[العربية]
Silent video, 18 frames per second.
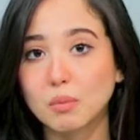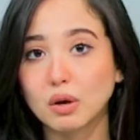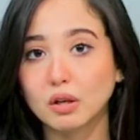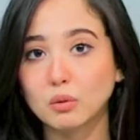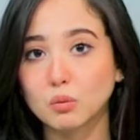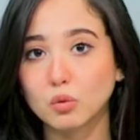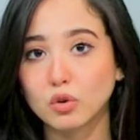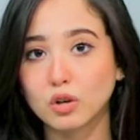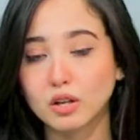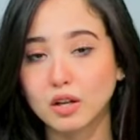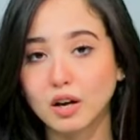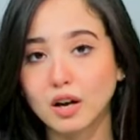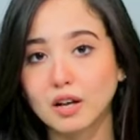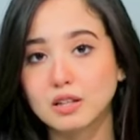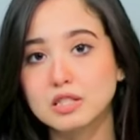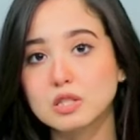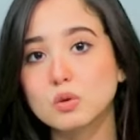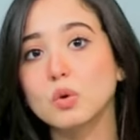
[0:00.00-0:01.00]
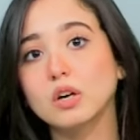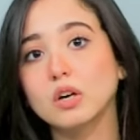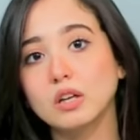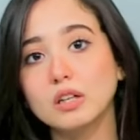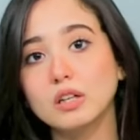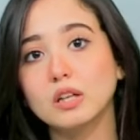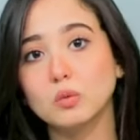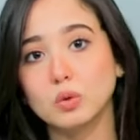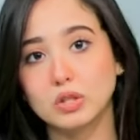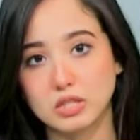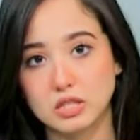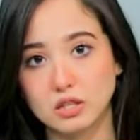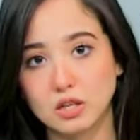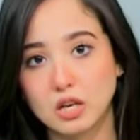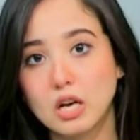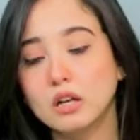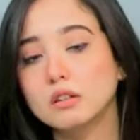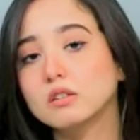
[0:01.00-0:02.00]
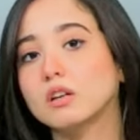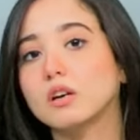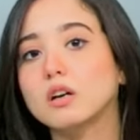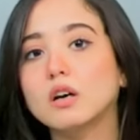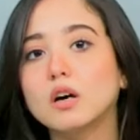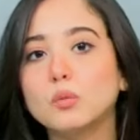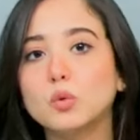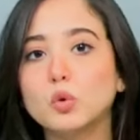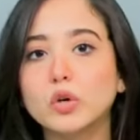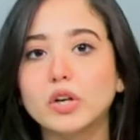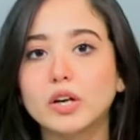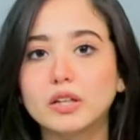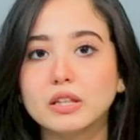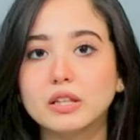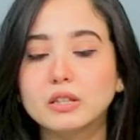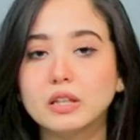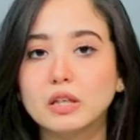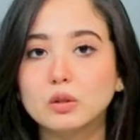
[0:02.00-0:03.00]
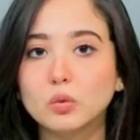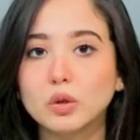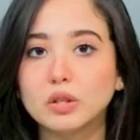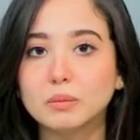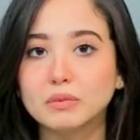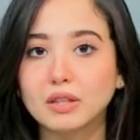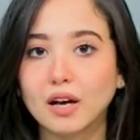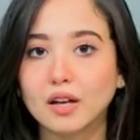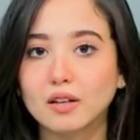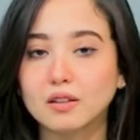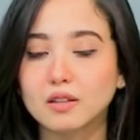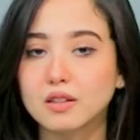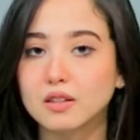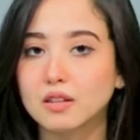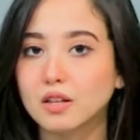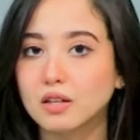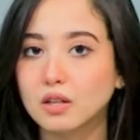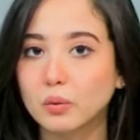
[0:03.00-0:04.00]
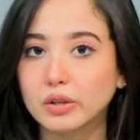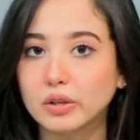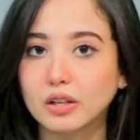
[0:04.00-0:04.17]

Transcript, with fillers: للمراجعة وقال الوزير ترقبوا إعلان جدول امتحانات الثانوية